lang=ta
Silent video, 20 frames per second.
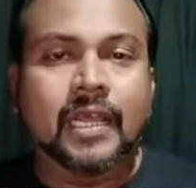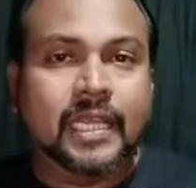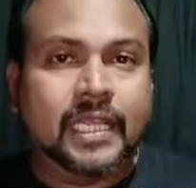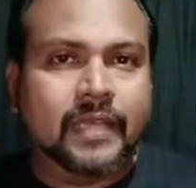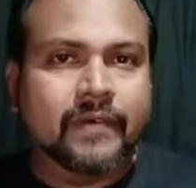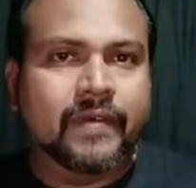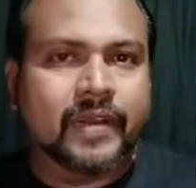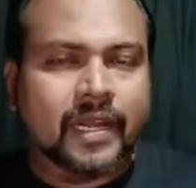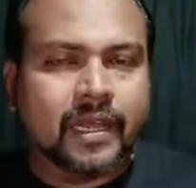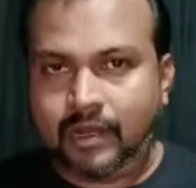
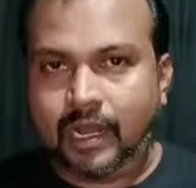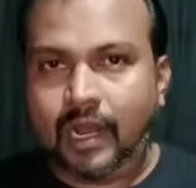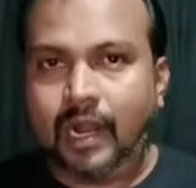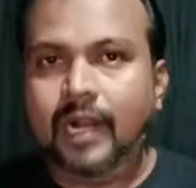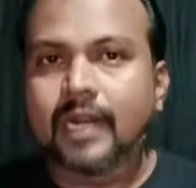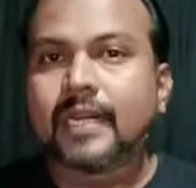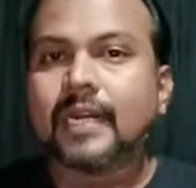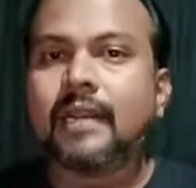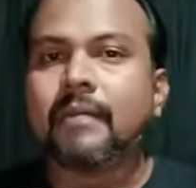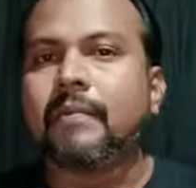இவருக்கு
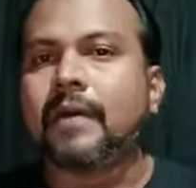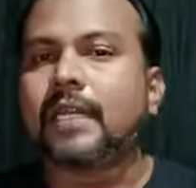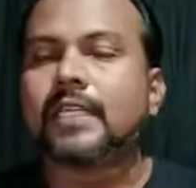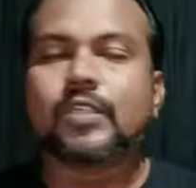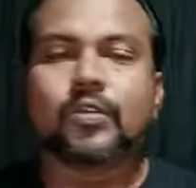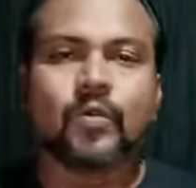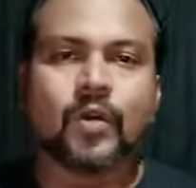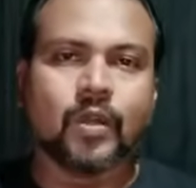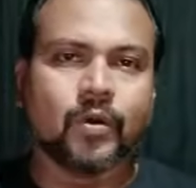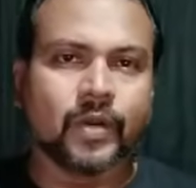ஆல்ரெடி
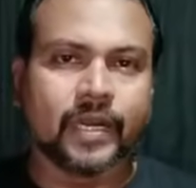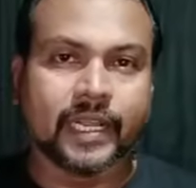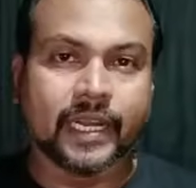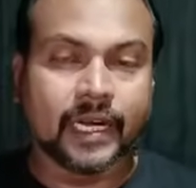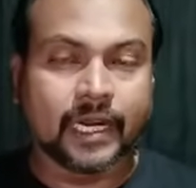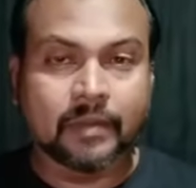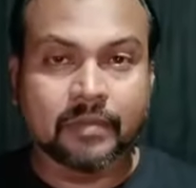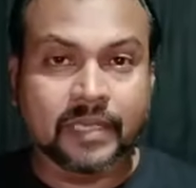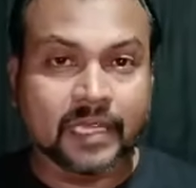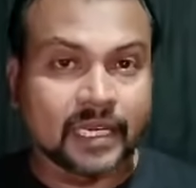மனசுக்குள்ள ஒரு
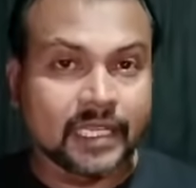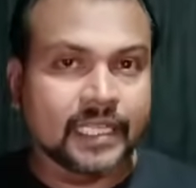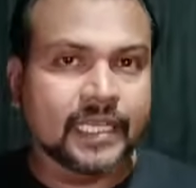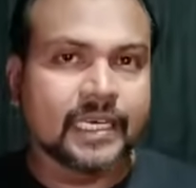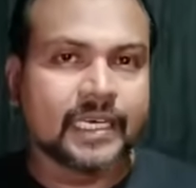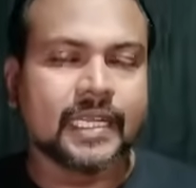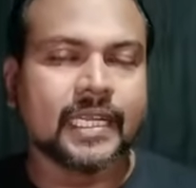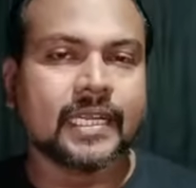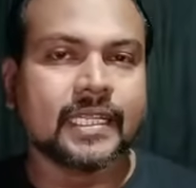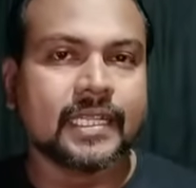எண்ணம் இருந்துகிட்டே
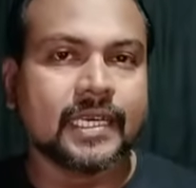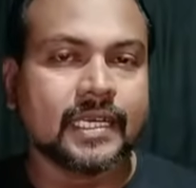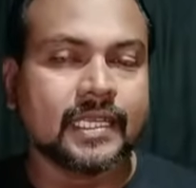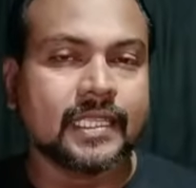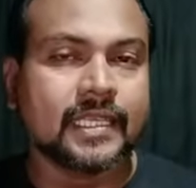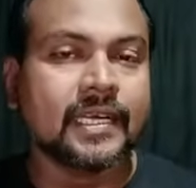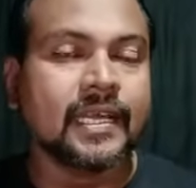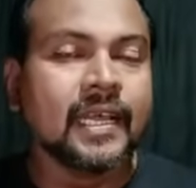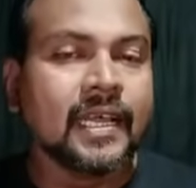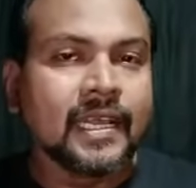இருந்திருக்குது
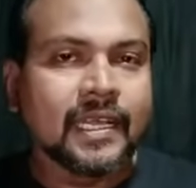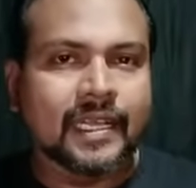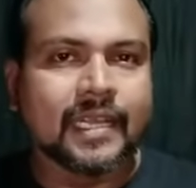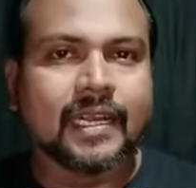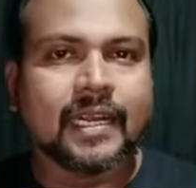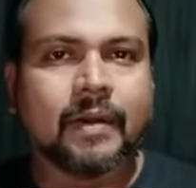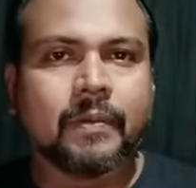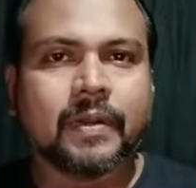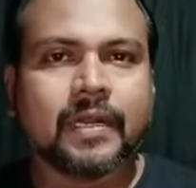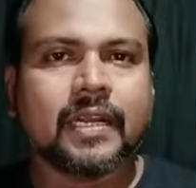என்ன
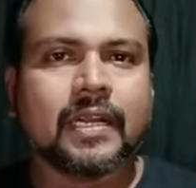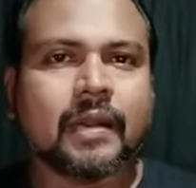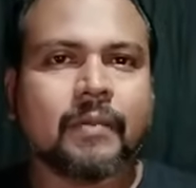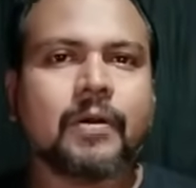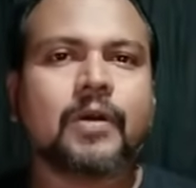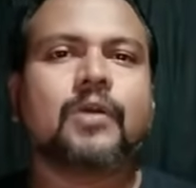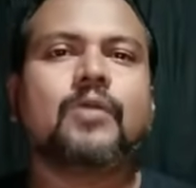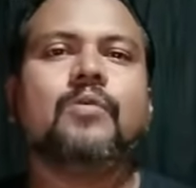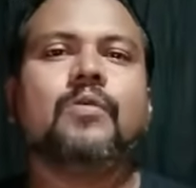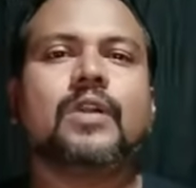அப்படின்னா
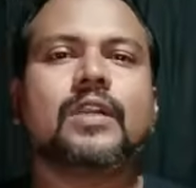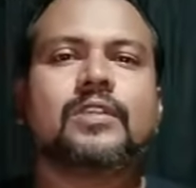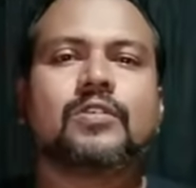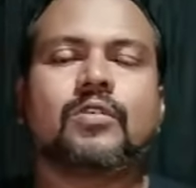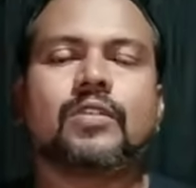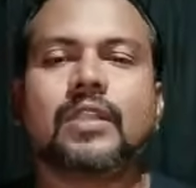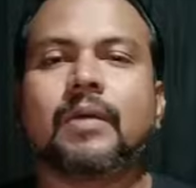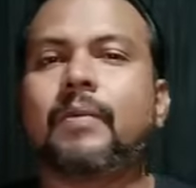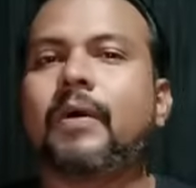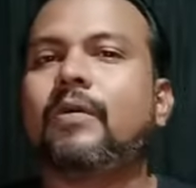நமக்கும் ஒரு
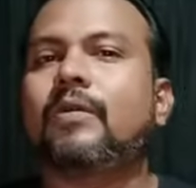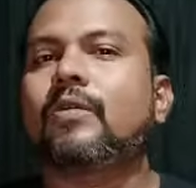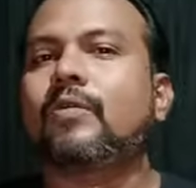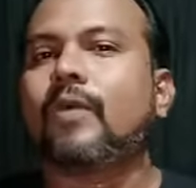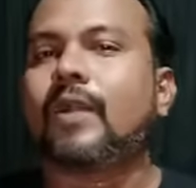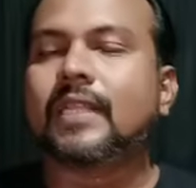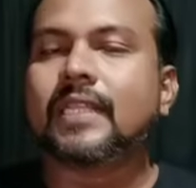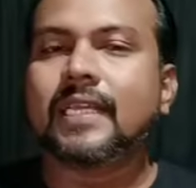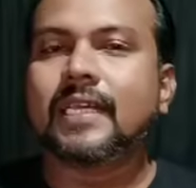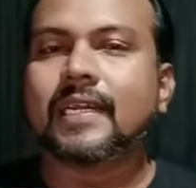சொந்தமா ஒரு
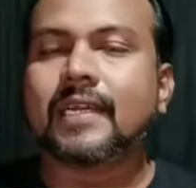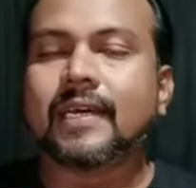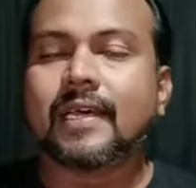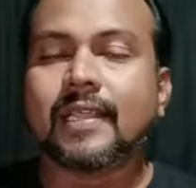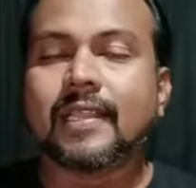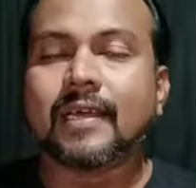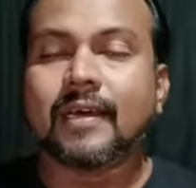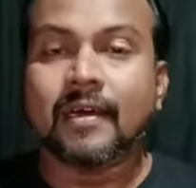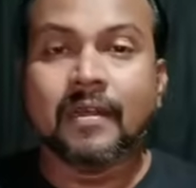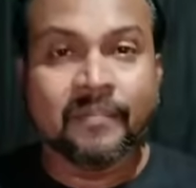குழந்தை
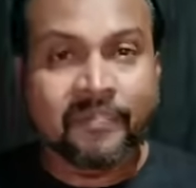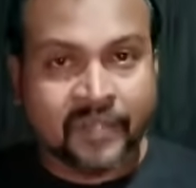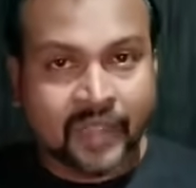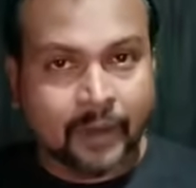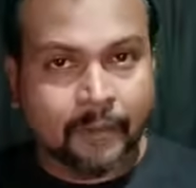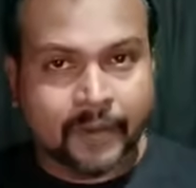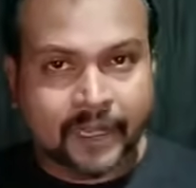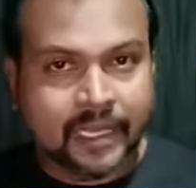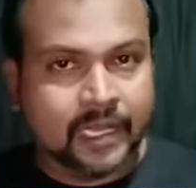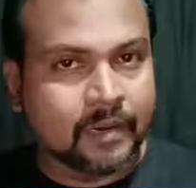இருக்காதா
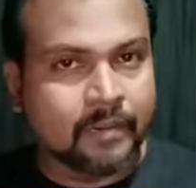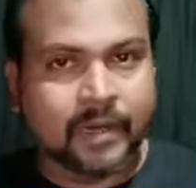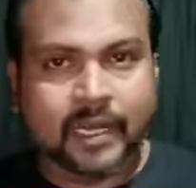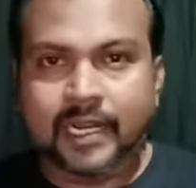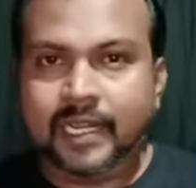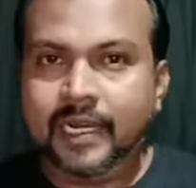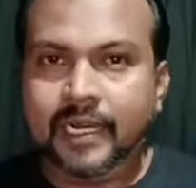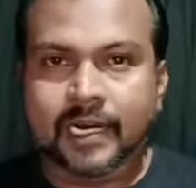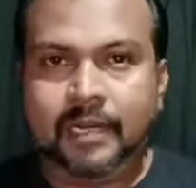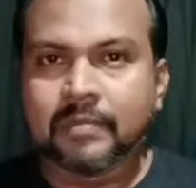அப்படிங்கிற மாதிரி
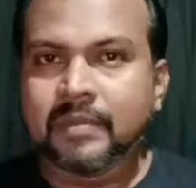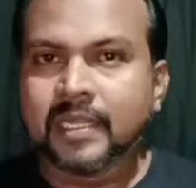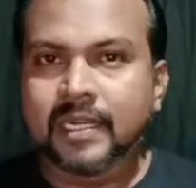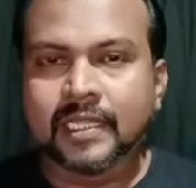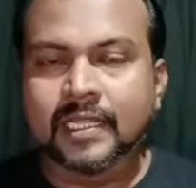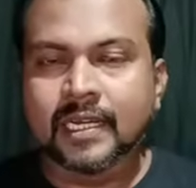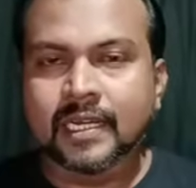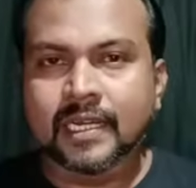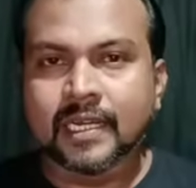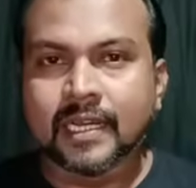எண்ணம்
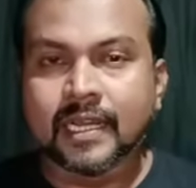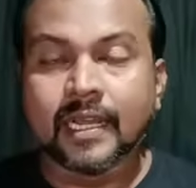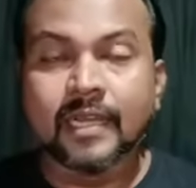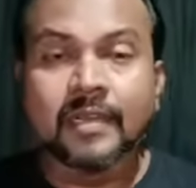இருந்திருக்குங்க